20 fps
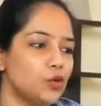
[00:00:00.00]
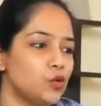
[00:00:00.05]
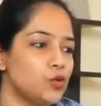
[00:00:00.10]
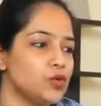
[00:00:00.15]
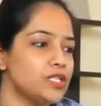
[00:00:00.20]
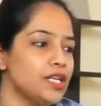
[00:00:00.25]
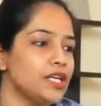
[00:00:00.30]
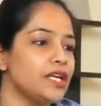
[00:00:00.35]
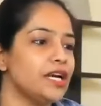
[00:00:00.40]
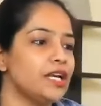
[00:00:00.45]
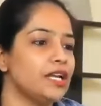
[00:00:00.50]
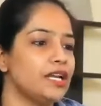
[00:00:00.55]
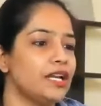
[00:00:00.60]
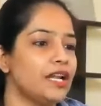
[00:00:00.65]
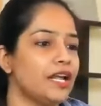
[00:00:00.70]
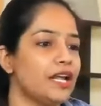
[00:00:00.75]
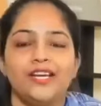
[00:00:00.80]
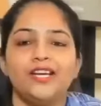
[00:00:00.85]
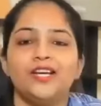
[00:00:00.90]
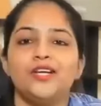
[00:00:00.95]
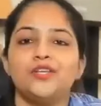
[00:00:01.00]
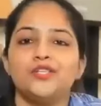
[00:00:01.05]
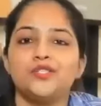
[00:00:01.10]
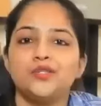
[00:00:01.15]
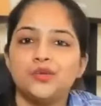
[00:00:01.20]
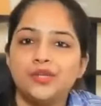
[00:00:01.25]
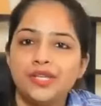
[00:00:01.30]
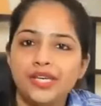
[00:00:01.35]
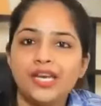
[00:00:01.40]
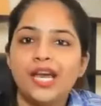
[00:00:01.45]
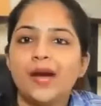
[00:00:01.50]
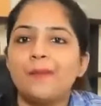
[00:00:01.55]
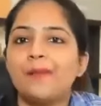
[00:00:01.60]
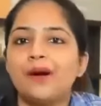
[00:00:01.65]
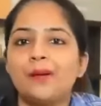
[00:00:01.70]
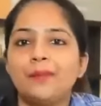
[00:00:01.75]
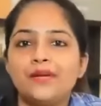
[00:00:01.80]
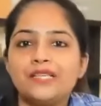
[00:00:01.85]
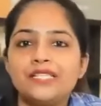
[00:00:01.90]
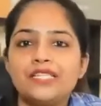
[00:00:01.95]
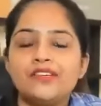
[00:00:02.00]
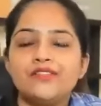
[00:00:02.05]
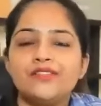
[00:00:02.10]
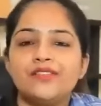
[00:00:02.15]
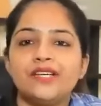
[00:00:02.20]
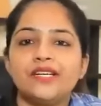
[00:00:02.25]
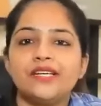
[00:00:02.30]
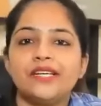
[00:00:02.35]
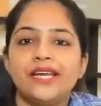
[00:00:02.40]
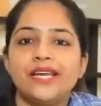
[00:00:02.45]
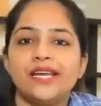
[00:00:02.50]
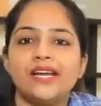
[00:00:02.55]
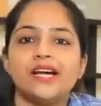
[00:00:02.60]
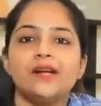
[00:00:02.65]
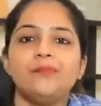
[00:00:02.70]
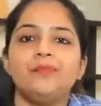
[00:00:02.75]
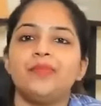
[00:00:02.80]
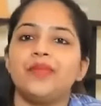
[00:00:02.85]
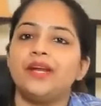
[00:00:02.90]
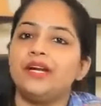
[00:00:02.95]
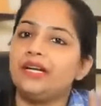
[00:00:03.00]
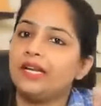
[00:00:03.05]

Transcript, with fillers: ज़रूर से कर लेना है सो ये आपका बेसिक वर्क रहेगा